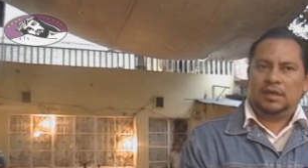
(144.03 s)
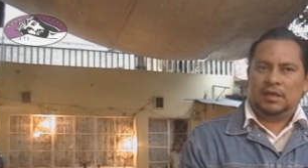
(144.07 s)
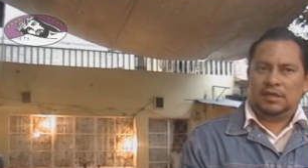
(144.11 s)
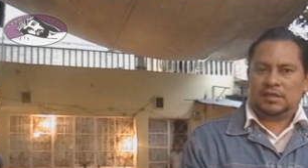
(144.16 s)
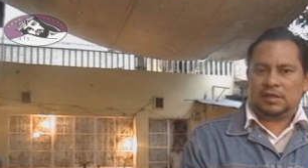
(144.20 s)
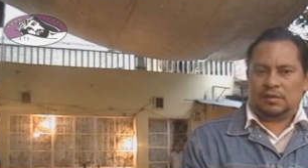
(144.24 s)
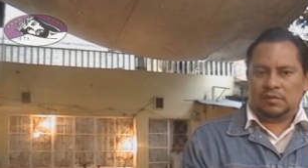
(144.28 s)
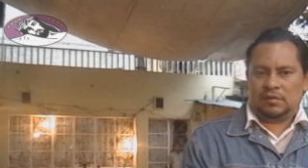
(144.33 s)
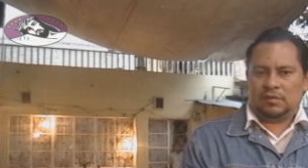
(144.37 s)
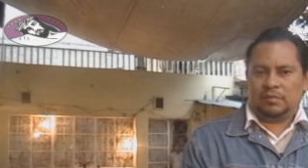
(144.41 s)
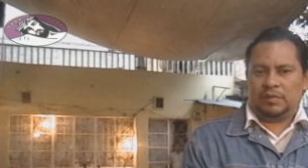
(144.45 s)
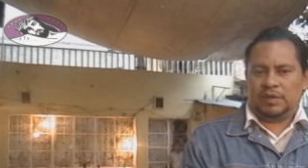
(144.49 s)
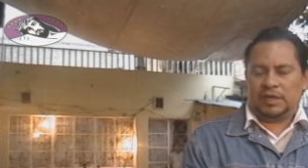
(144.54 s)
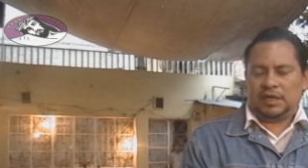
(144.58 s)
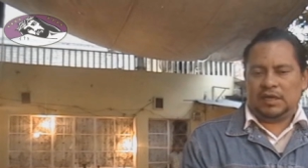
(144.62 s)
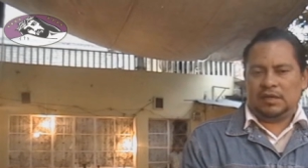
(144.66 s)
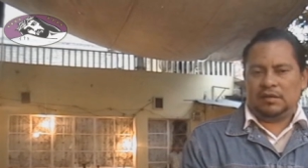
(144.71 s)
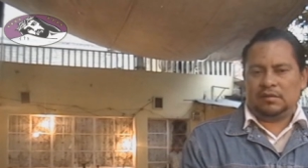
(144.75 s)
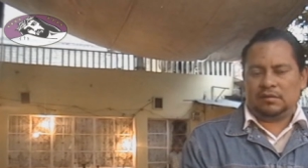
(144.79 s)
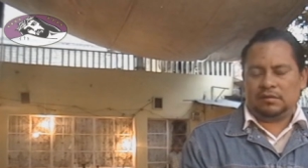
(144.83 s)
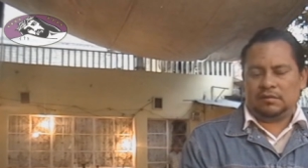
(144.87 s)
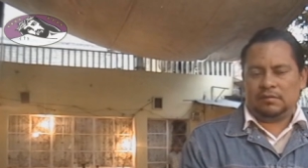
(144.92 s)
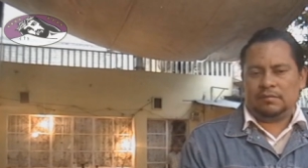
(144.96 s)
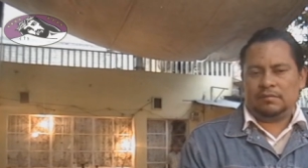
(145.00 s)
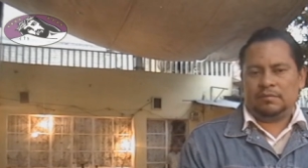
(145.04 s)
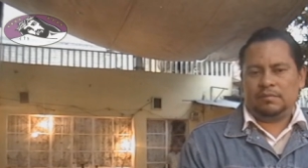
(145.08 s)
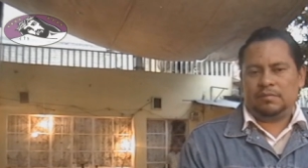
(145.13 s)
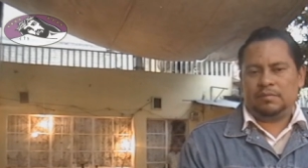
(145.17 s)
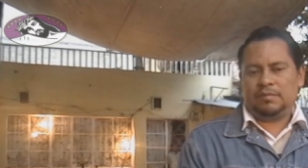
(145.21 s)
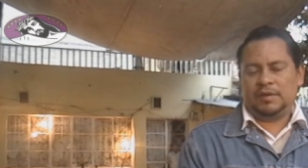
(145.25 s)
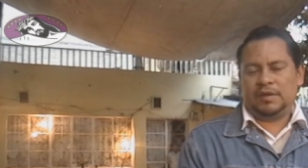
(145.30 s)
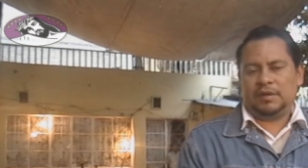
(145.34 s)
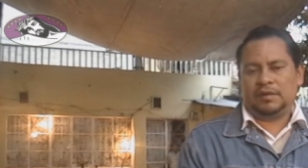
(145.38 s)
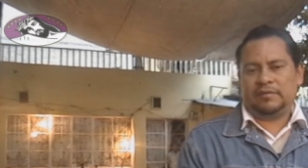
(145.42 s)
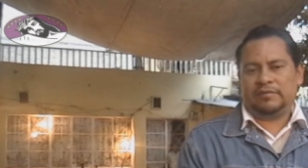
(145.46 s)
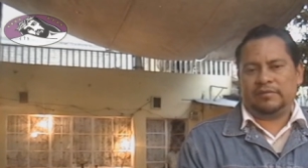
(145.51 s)
es algo complicado,
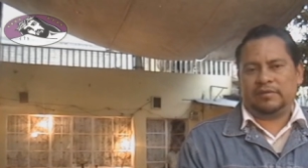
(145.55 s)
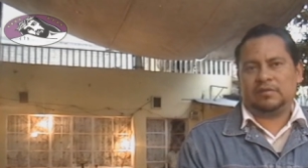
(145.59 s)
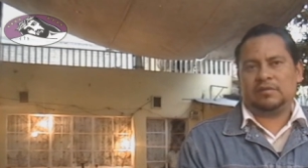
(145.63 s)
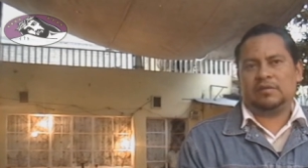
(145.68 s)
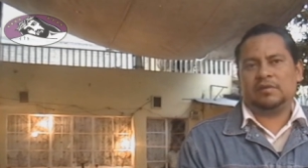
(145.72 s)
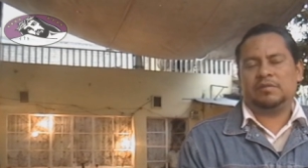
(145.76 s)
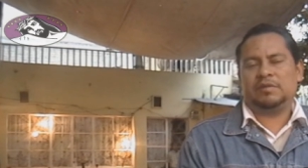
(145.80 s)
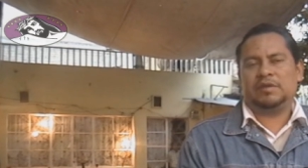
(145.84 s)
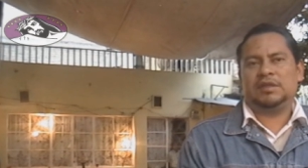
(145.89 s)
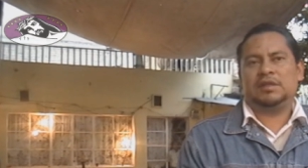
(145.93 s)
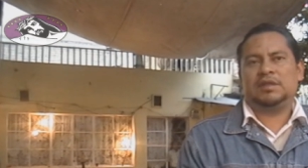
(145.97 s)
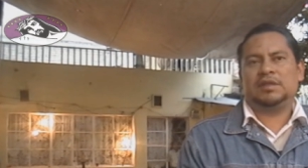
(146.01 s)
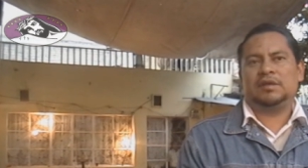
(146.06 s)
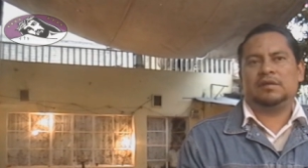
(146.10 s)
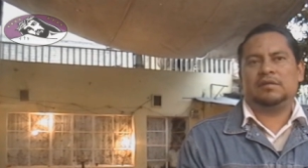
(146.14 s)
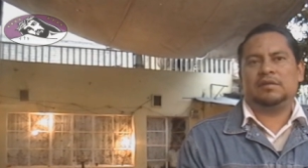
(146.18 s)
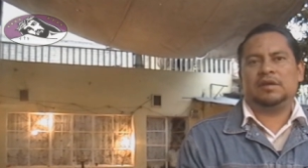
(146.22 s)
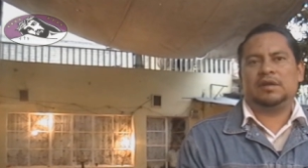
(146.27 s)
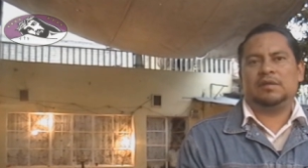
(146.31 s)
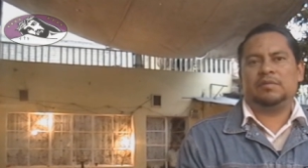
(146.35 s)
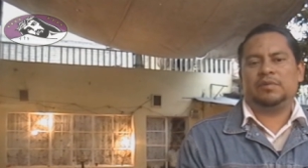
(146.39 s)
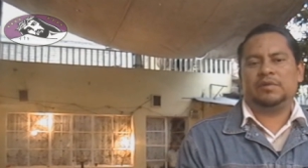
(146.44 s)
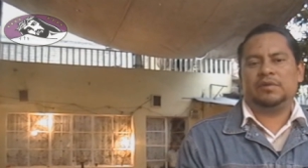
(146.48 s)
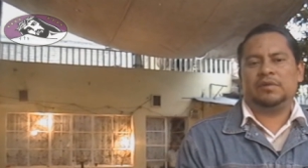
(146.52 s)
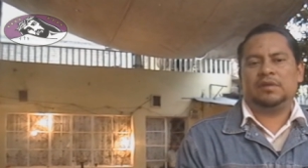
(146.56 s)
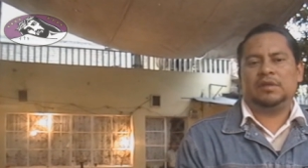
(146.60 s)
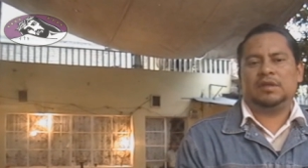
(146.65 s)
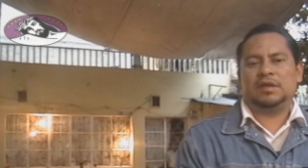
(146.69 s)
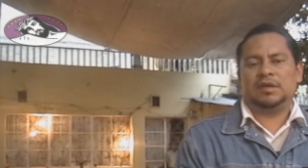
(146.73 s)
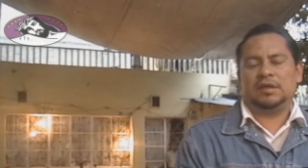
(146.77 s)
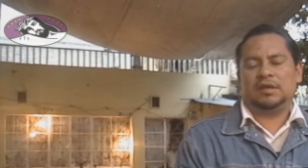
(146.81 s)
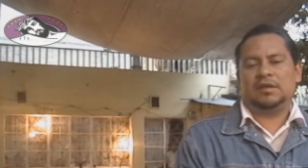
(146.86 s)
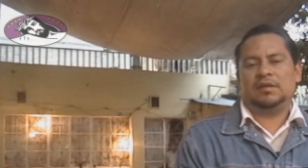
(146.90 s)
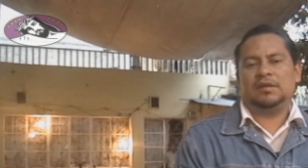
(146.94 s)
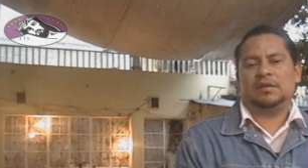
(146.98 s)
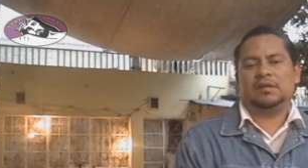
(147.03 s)
pero afortunadamente con el apoyo
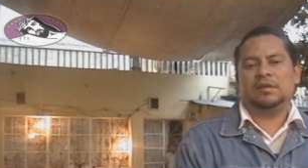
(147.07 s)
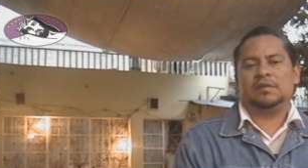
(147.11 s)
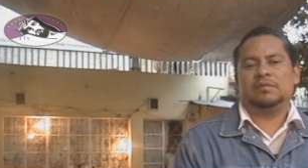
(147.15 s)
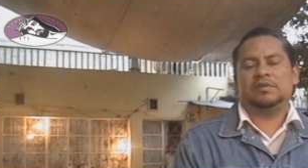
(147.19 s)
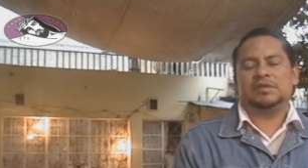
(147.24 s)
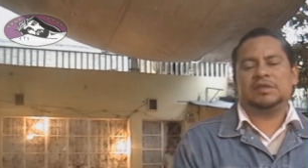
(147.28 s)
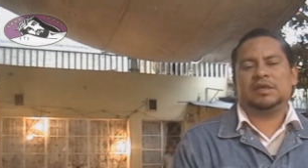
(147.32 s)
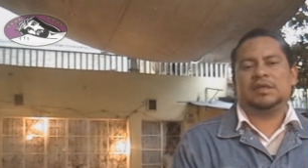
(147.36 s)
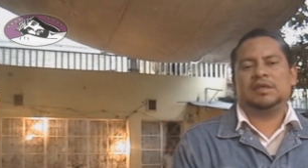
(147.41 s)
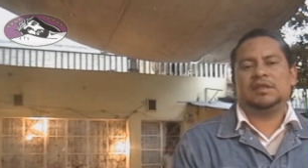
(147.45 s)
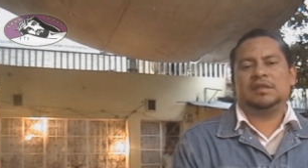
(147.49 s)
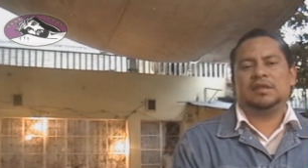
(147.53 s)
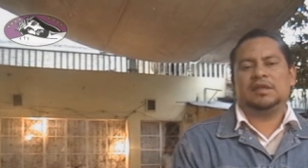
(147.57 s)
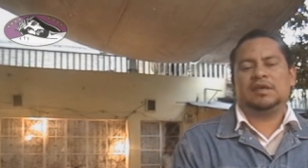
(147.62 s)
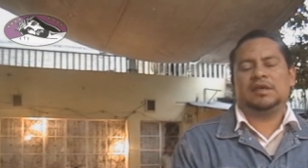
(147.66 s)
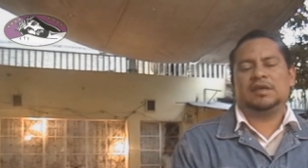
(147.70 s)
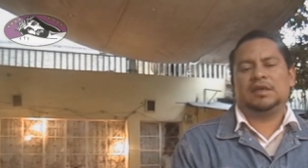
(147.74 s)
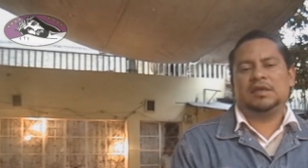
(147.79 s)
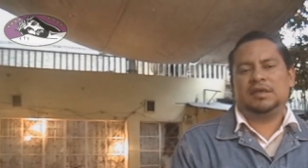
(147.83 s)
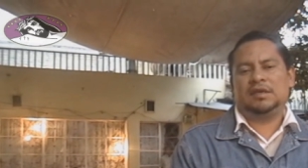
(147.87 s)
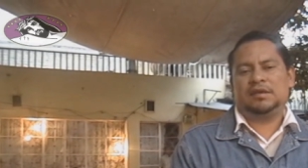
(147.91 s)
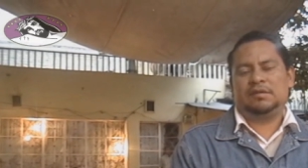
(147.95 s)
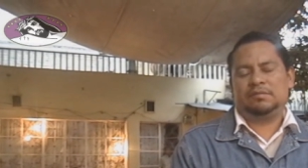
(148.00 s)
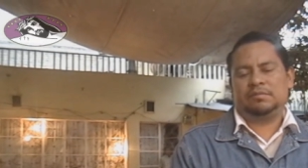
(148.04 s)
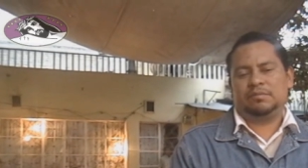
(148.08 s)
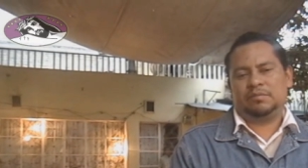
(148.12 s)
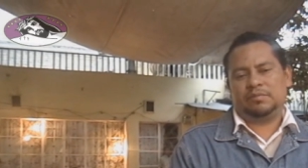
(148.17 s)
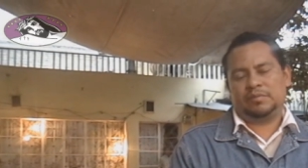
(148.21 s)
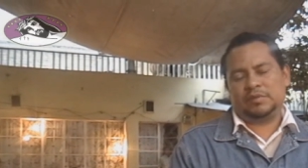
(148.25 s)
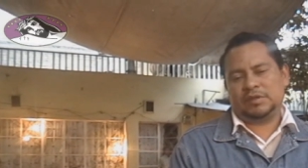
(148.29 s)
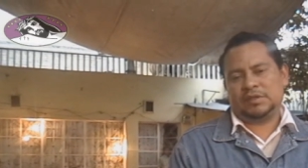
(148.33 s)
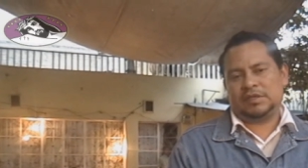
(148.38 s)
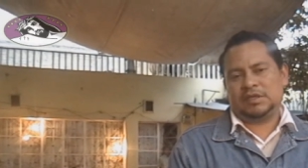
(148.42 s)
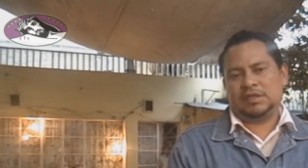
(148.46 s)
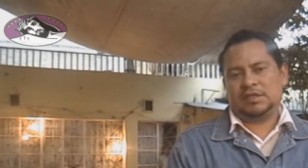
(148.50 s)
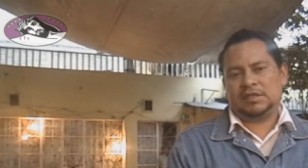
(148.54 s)
de, mucha gente de aquí,
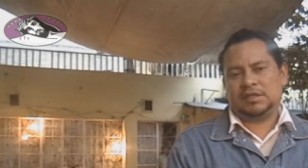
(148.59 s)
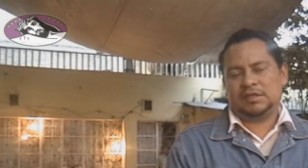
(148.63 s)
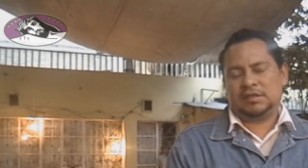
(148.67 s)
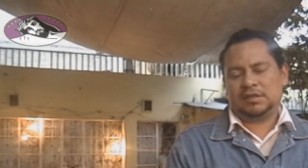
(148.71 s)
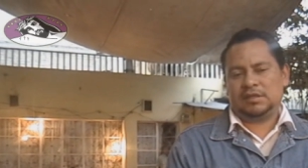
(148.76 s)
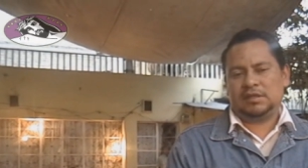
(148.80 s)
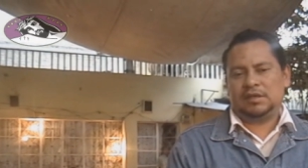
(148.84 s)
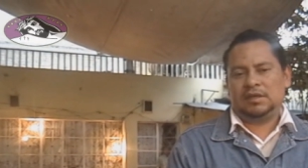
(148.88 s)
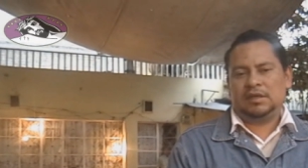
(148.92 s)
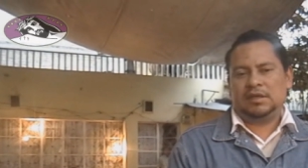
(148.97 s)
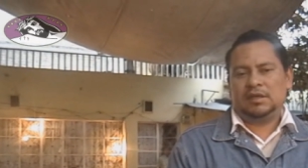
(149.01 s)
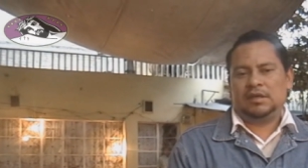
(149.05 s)
pues es,